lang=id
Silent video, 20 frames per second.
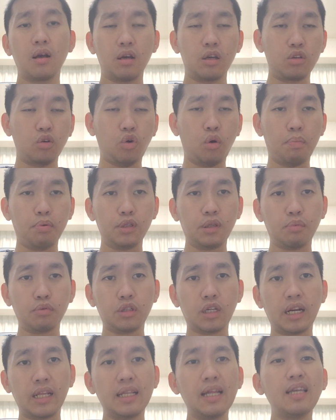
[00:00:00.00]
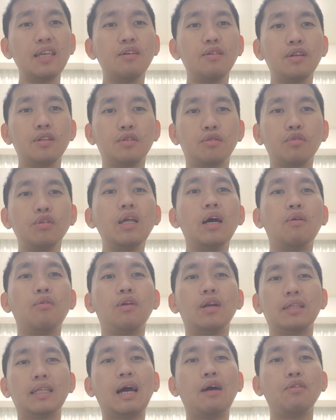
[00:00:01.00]
gitu gue putar putarin aja gitu udah
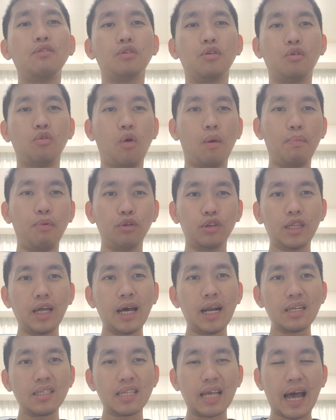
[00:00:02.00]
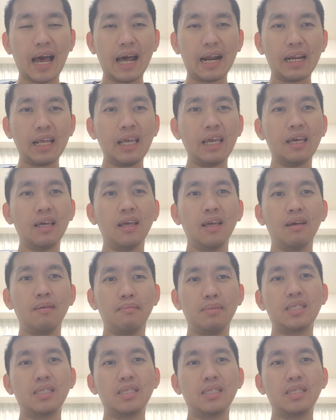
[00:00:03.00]
gue udah tahu tuh gue putar sehari